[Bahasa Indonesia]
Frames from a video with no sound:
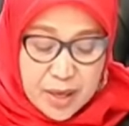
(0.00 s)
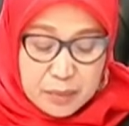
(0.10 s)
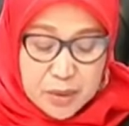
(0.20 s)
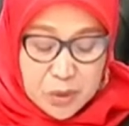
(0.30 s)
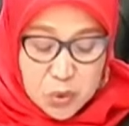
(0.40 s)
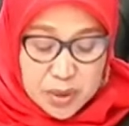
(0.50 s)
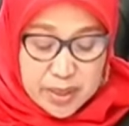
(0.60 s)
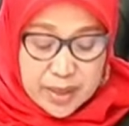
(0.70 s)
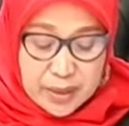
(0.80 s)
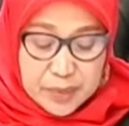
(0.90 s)
menurut
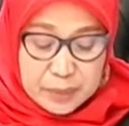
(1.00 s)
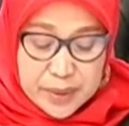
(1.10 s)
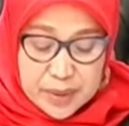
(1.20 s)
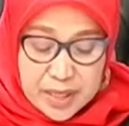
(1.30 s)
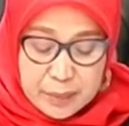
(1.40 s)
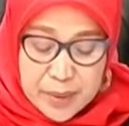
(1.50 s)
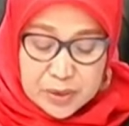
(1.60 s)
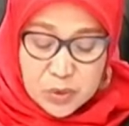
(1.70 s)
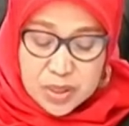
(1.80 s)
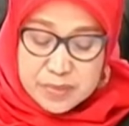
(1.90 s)
DKPP tidak
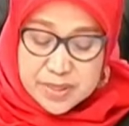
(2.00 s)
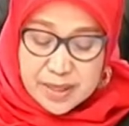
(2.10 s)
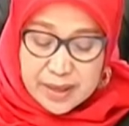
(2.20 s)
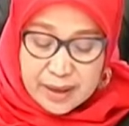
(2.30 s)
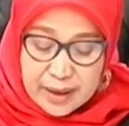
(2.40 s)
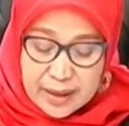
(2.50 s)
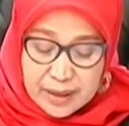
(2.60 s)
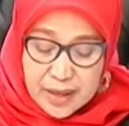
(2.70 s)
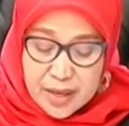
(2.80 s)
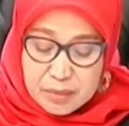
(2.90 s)
patut dibicarakan,